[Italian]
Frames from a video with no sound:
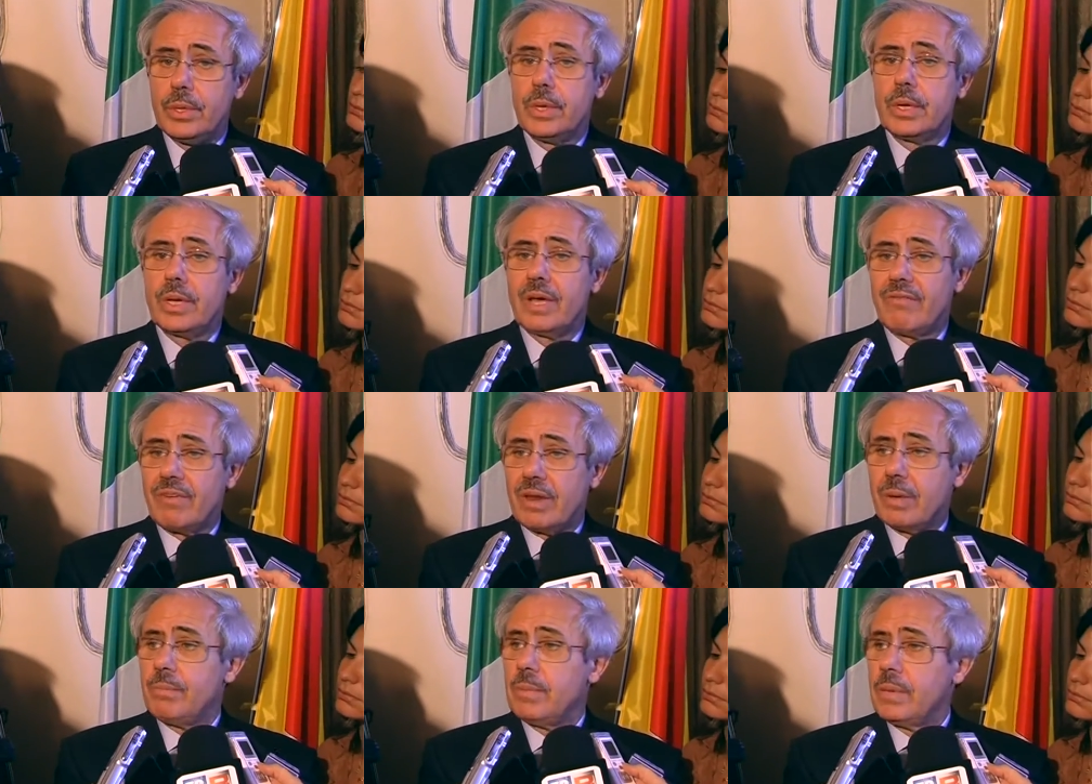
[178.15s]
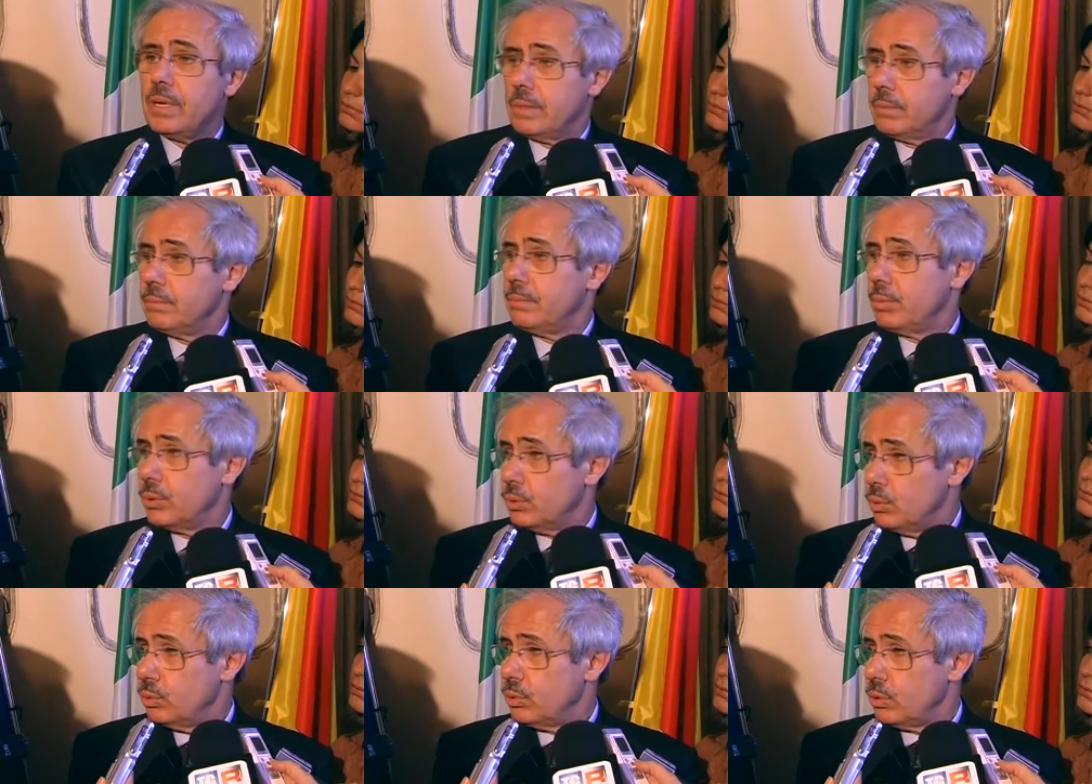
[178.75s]
che avrebbe
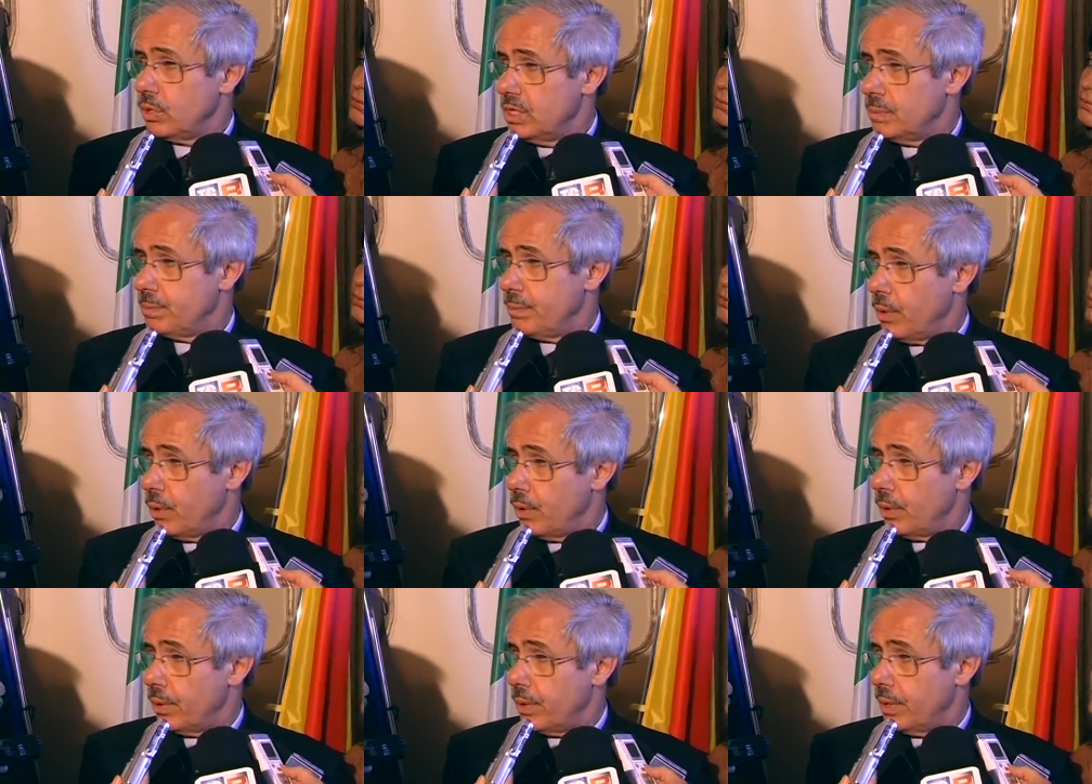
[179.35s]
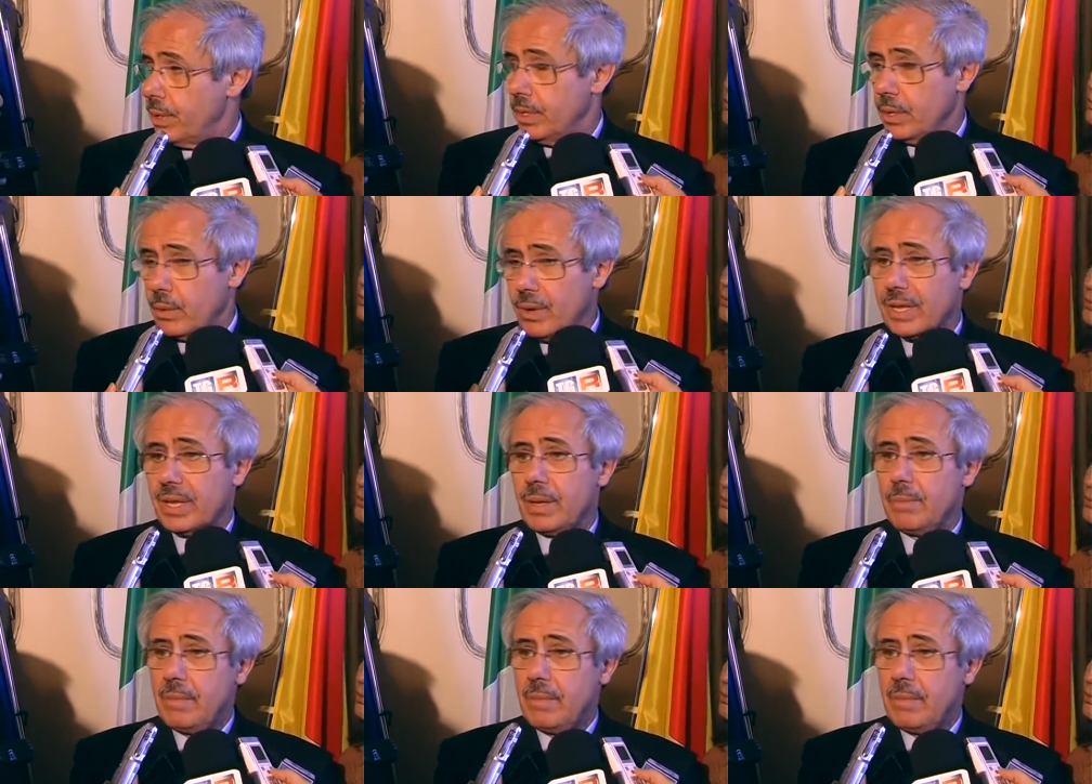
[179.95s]
potuto disporre di qualche